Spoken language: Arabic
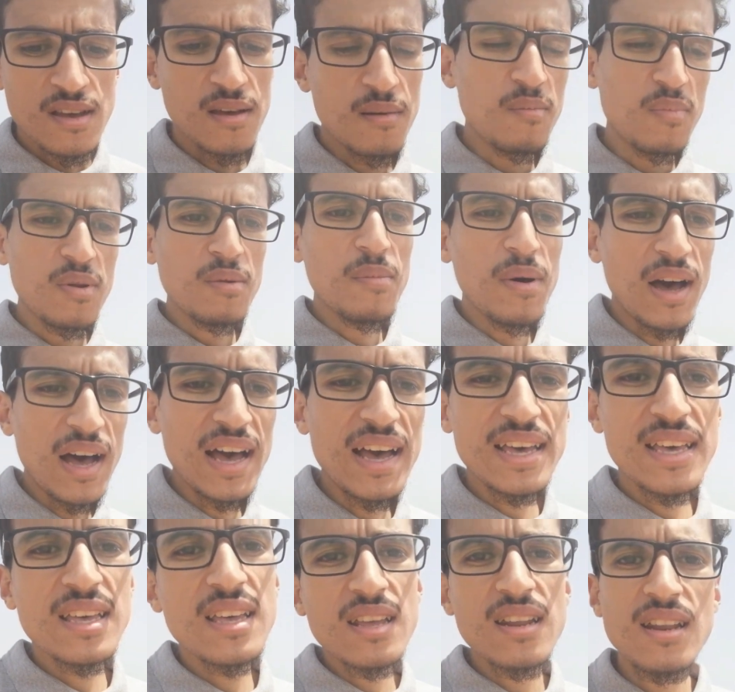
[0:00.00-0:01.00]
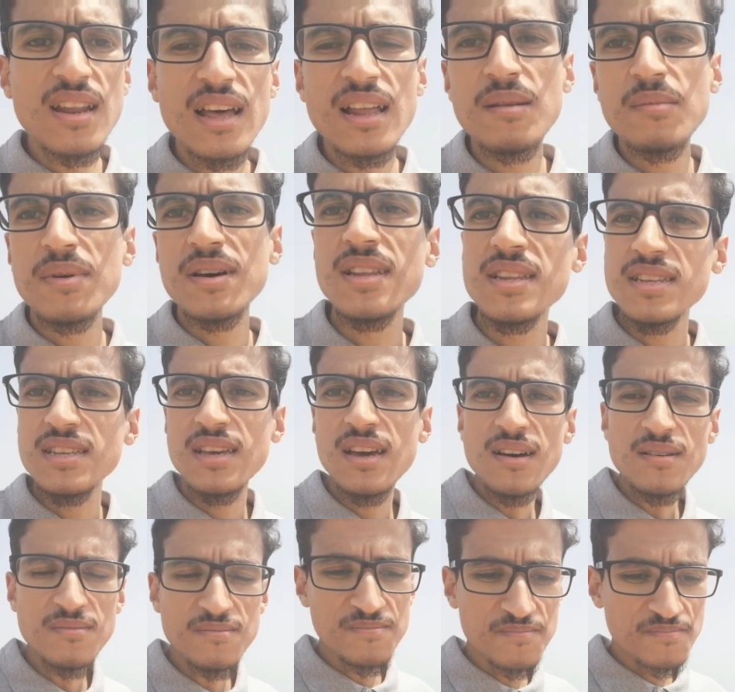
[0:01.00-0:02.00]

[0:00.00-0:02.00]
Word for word: بالمعايير الالمانيه